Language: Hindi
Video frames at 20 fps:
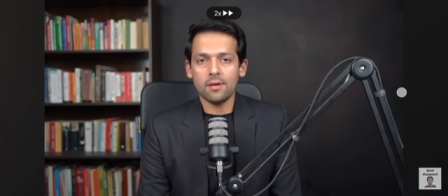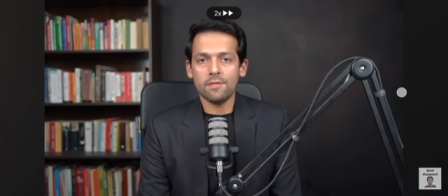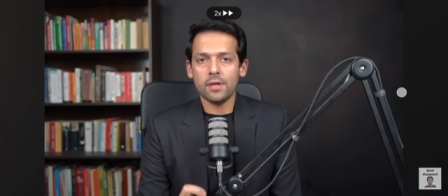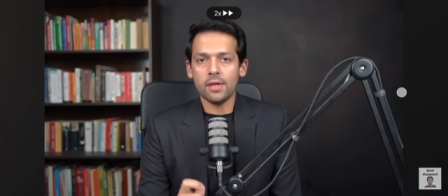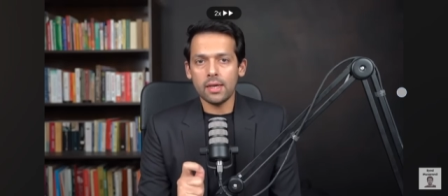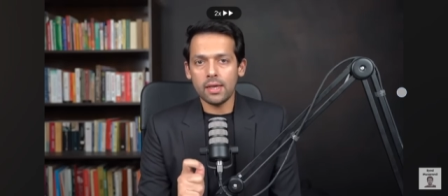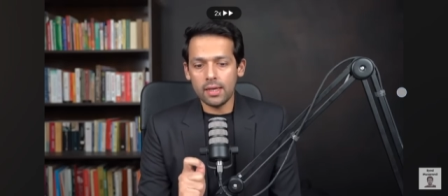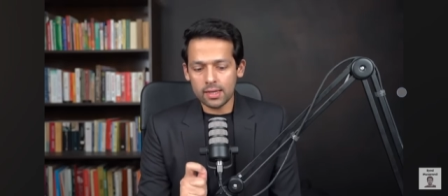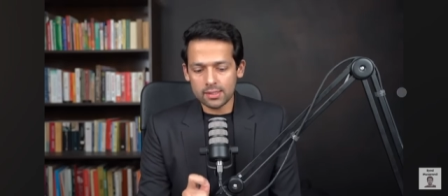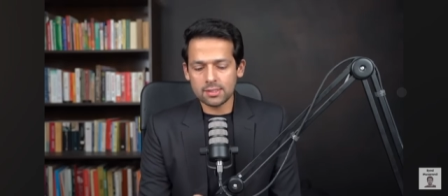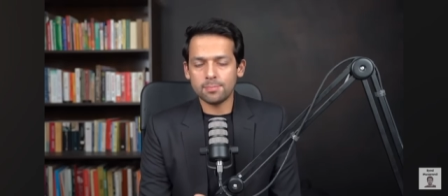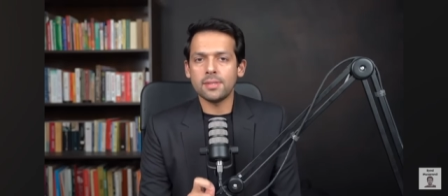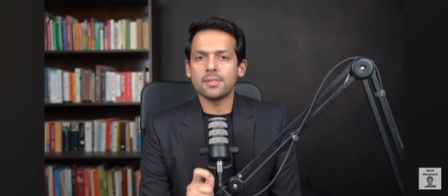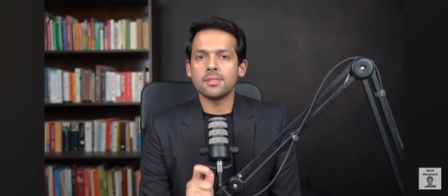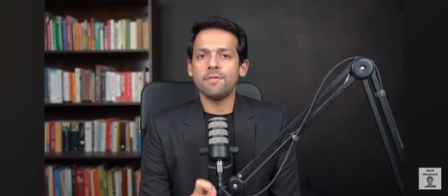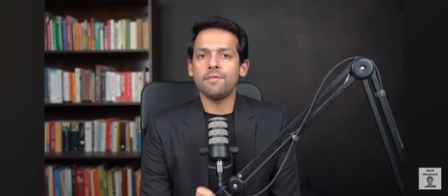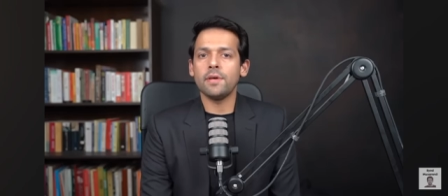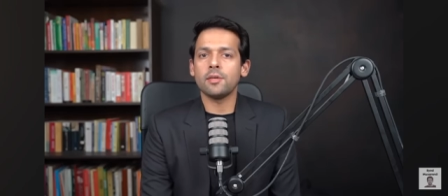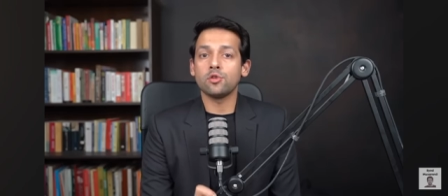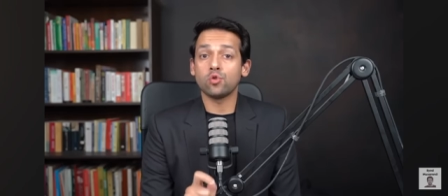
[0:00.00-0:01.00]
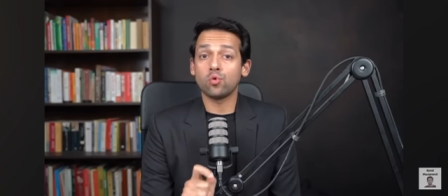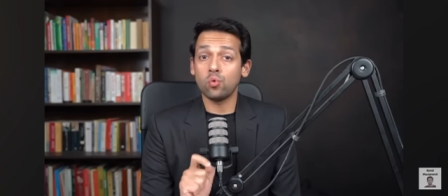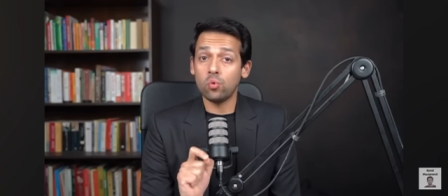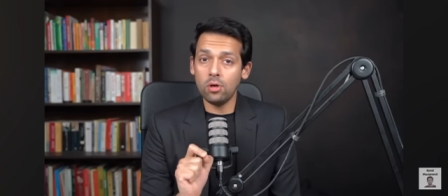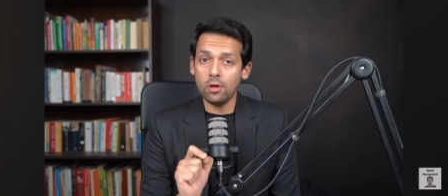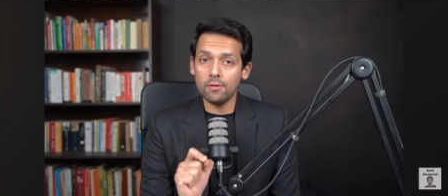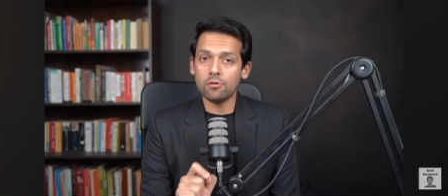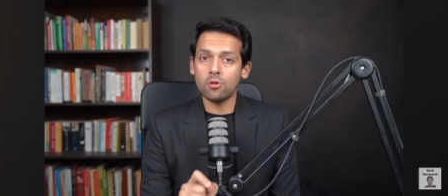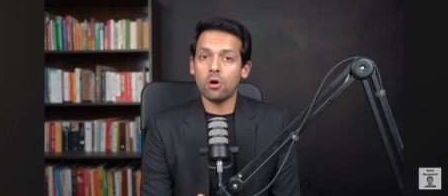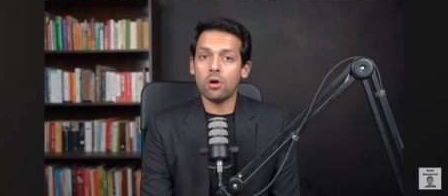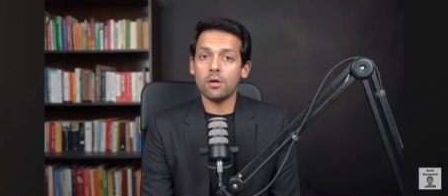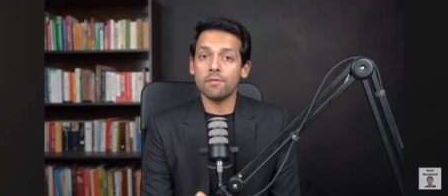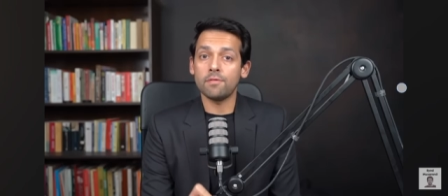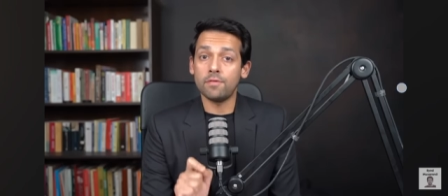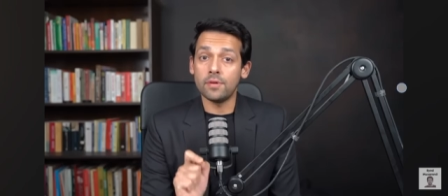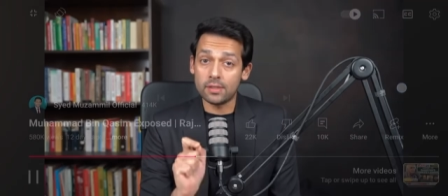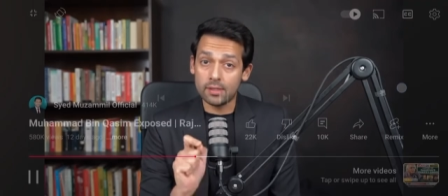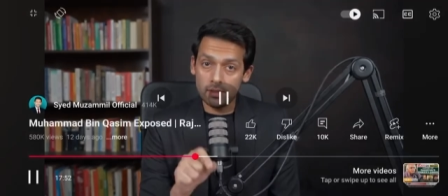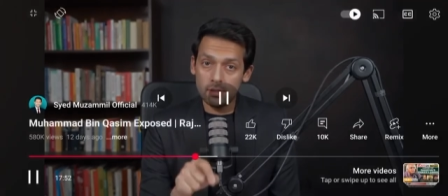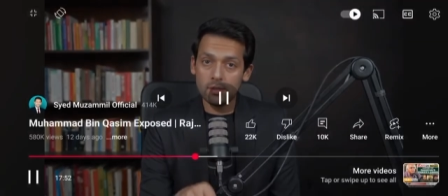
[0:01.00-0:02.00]
सिर्फ एक स्पेसिफिक स्कूल ऑफ
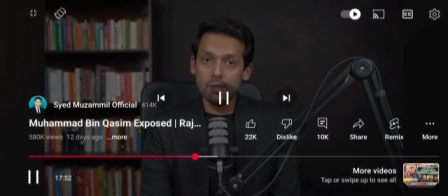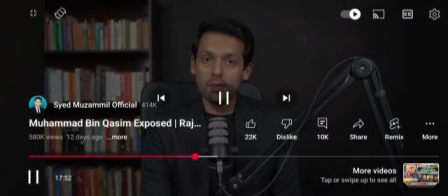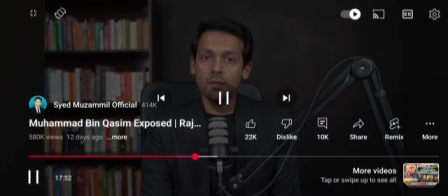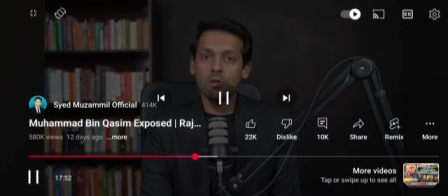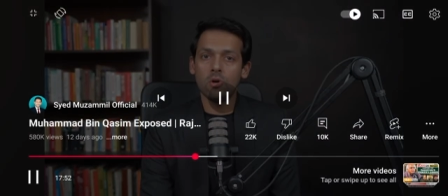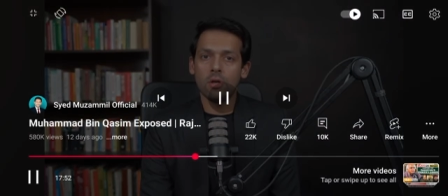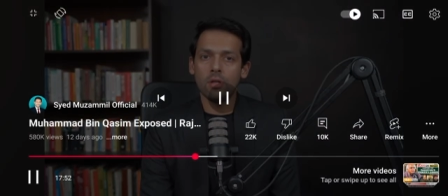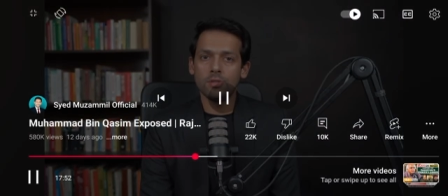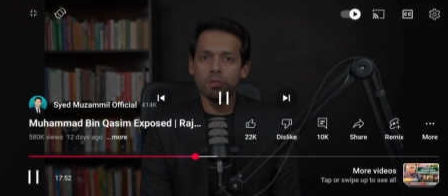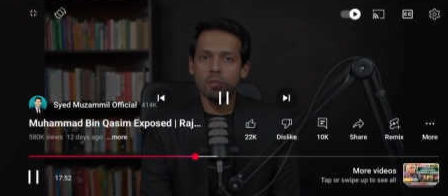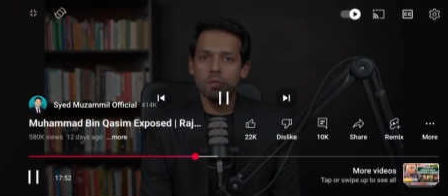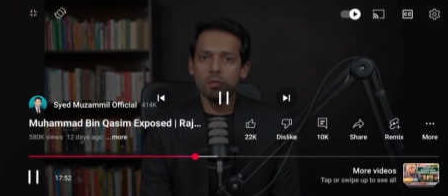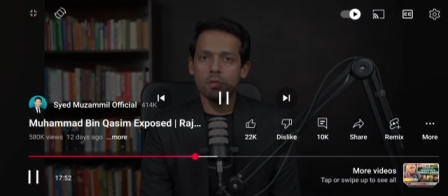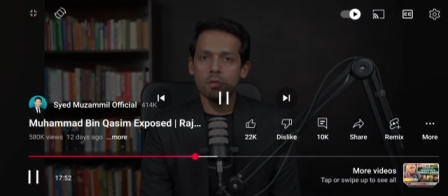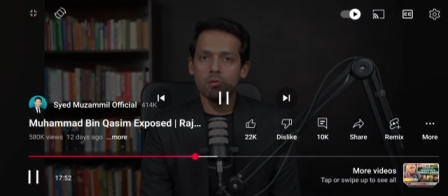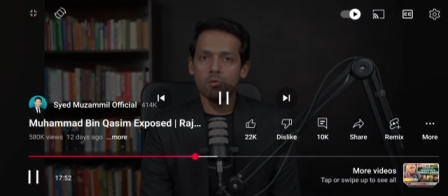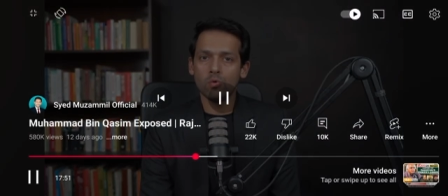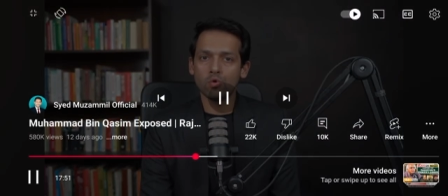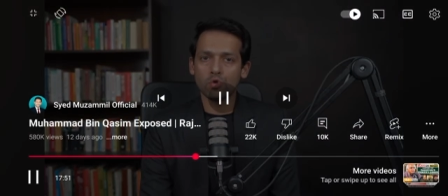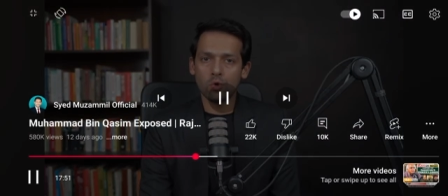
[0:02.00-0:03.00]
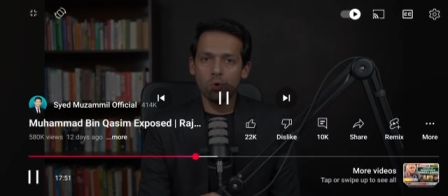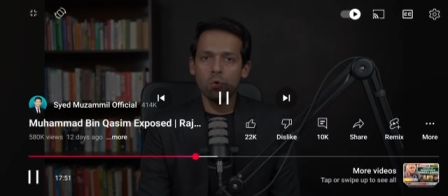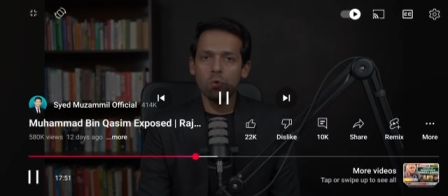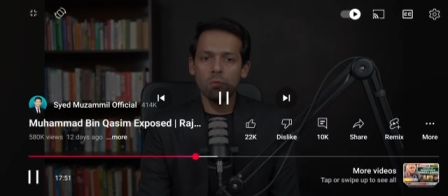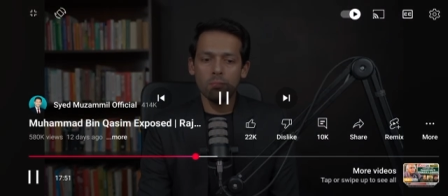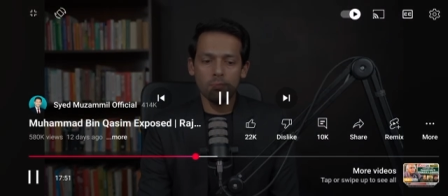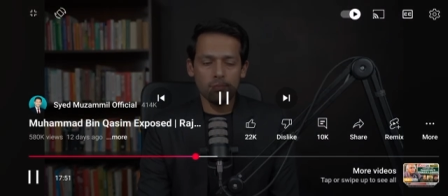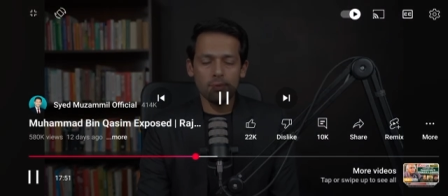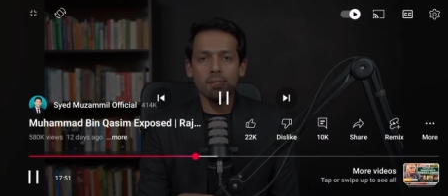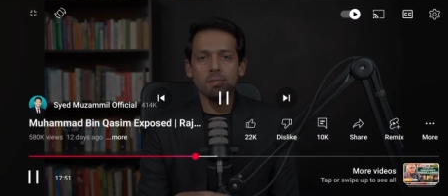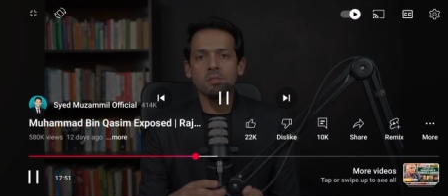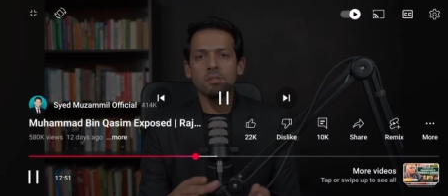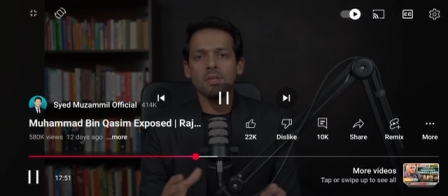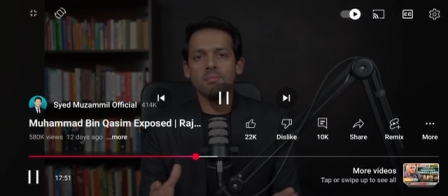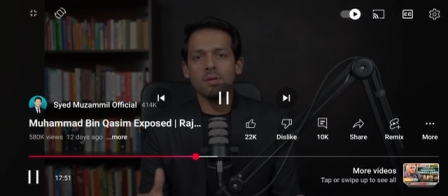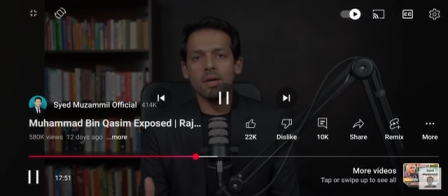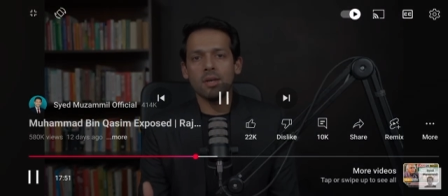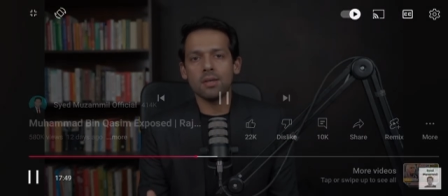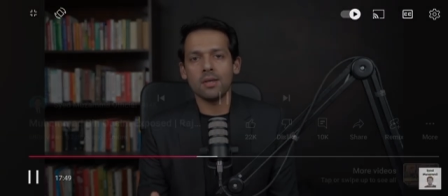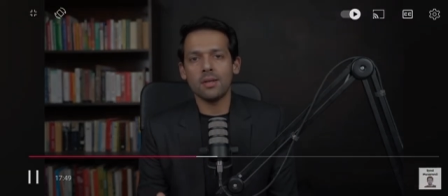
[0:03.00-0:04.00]
थॉट विद इन दी आइडियोलॉजी उसको मेन
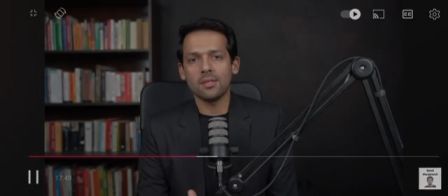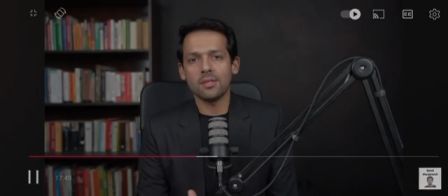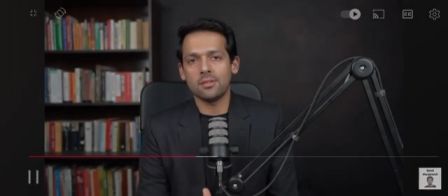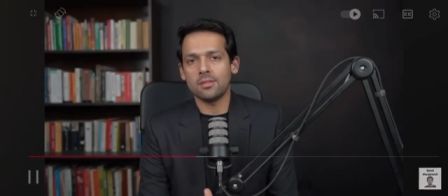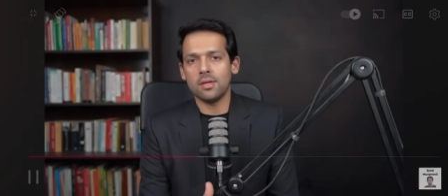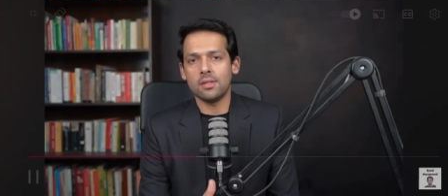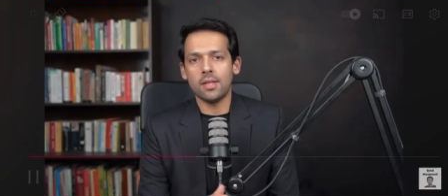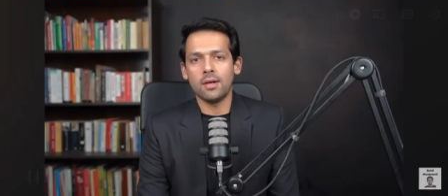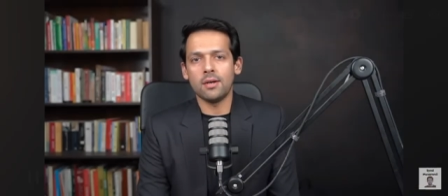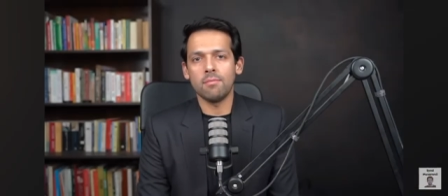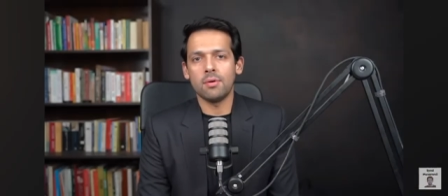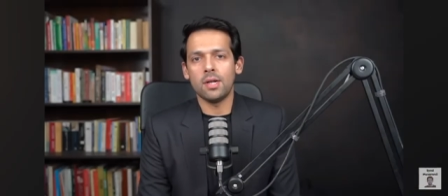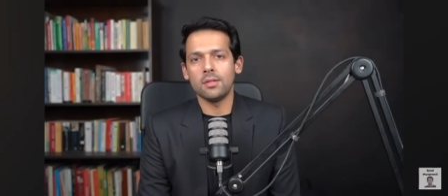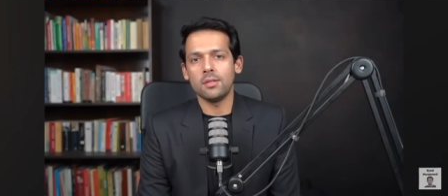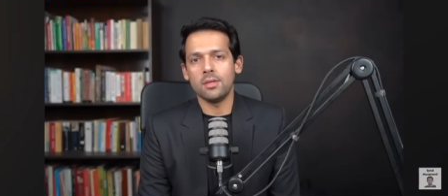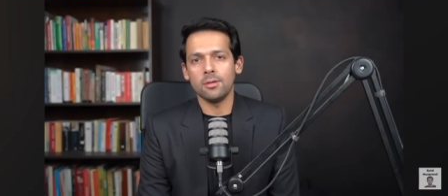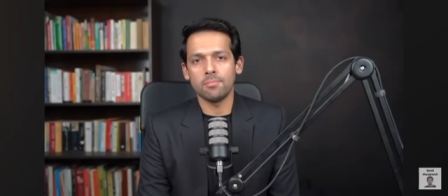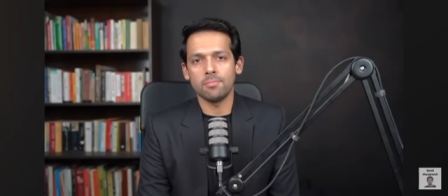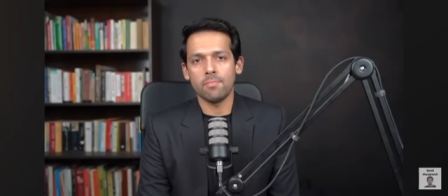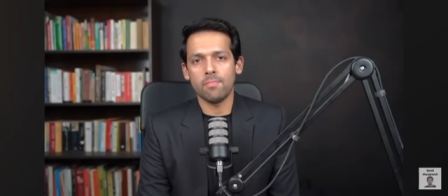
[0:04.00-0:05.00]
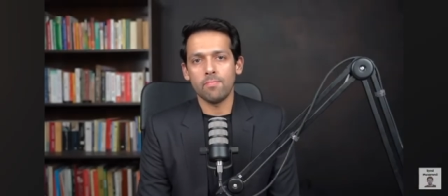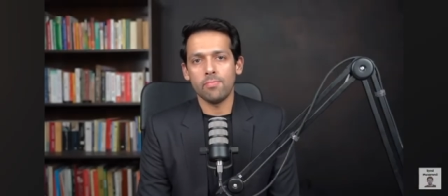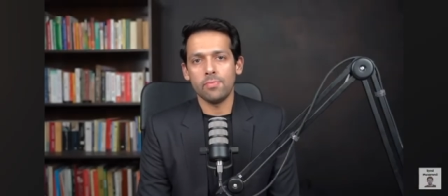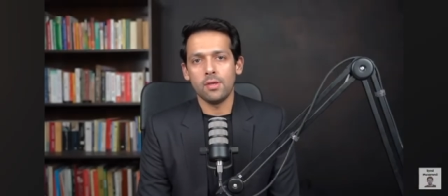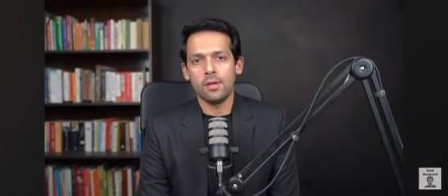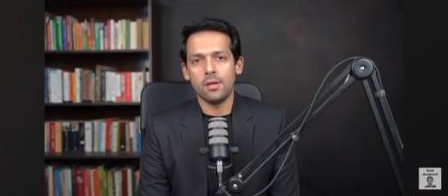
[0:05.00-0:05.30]
स्ट्रीम करके रियासत का नरेटिव बना दिया